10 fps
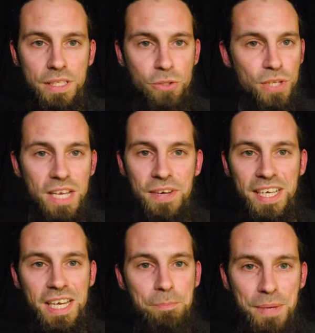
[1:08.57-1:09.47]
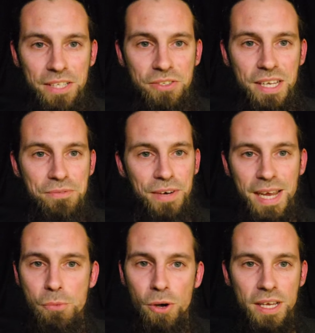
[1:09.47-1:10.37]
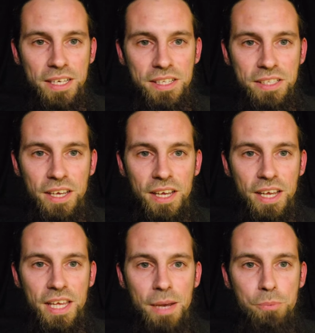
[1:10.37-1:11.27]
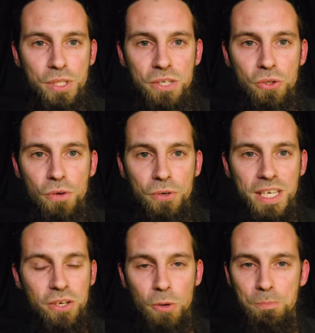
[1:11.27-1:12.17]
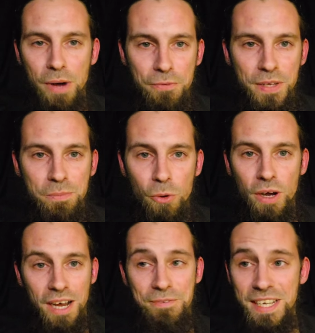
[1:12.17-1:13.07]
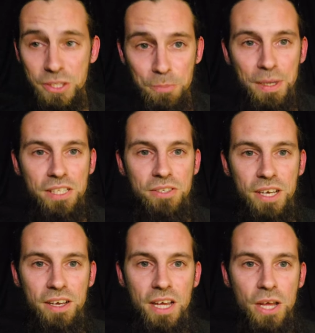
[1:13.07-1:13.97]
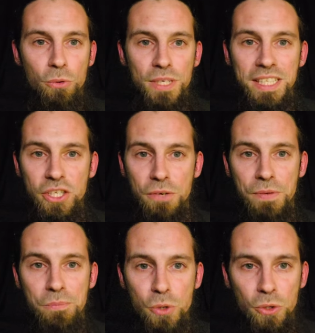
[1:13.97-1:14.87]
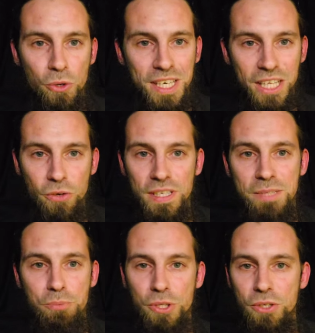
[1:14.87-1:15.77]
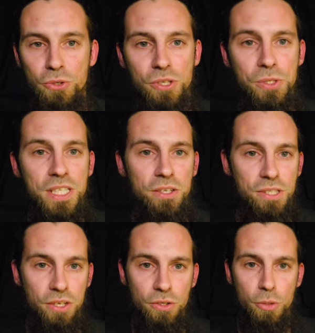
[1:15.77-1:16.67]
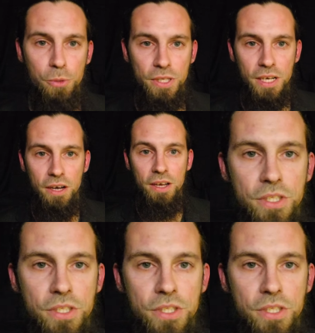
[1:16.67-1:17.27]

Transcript: Si on arrive à créer un persona vraiment réaliste et à poser une offre qui colle parfaitement avec ce persona, on a déjà fait mieux que 90% de ceux qui se lancent dans l'entrepreneuriat.